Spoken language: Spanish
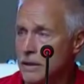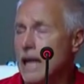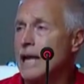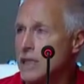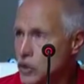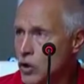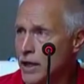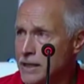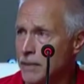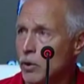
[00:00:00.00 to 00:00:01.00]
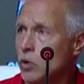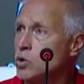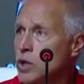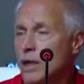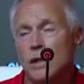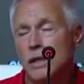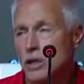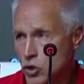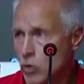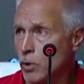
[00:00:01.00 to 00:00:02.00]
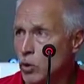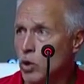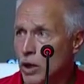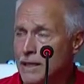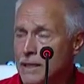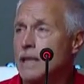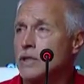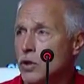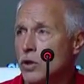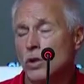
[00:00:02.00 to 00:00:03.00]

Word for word: Las lesiones que se producen son producto del cansancio.